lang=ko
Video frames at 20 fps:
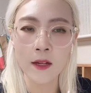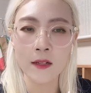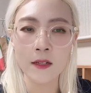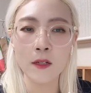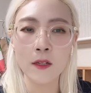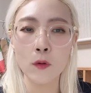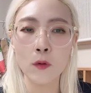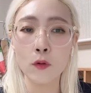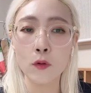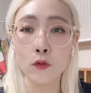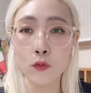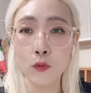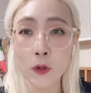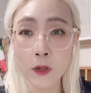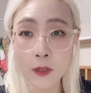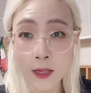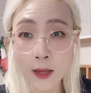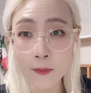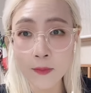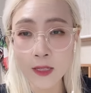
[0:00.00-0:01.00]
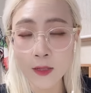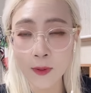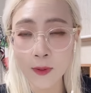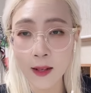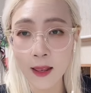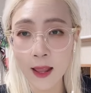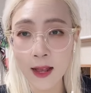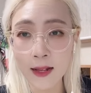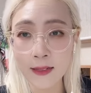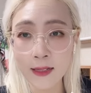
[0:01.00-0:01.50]
그리고 9월
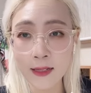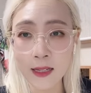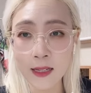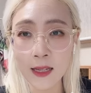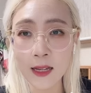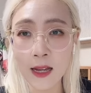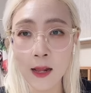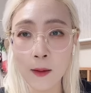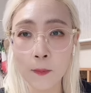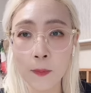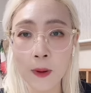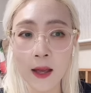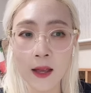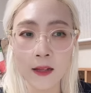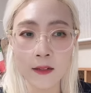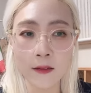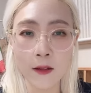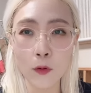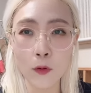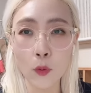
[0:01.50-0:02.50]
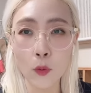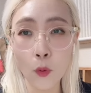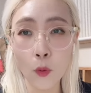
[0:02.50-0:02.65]
30일 날 시킹 알파에서